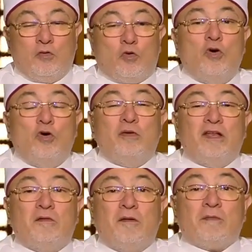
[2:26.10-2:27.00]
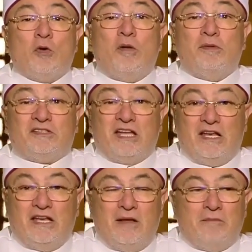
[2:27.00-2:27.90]
كله بين
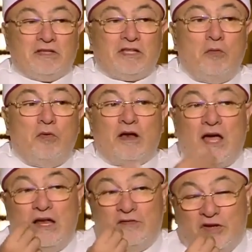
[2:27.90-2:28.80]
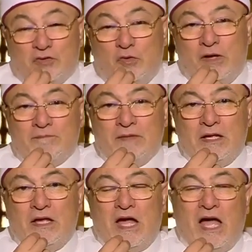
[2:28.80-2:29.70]
وبالتالي لما تدور على فتوى
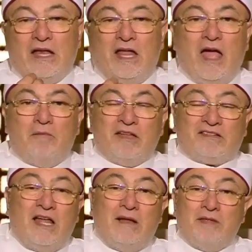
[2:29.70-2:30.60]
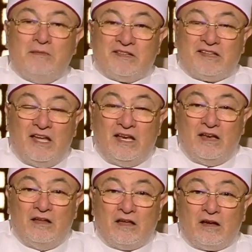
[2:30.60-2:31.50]
عن مسألة من المسائل
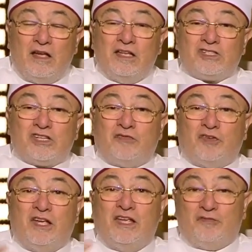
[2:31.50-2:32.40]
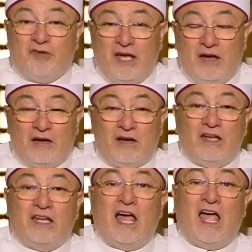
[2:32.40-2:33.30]
رأي الشافعية فيها
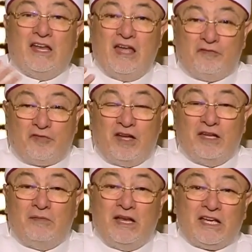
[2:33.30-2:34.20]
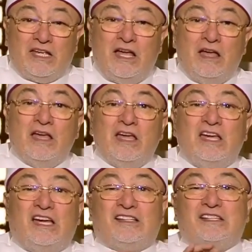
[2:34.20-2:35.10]
رأي الأحناف رأي المالكية
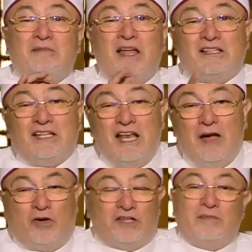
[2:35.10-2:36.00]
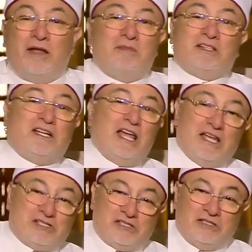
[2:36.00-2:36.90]
احتمال تلقى واحتمال ما
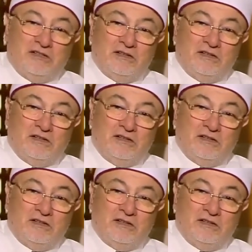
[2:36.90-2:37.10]
تلقاش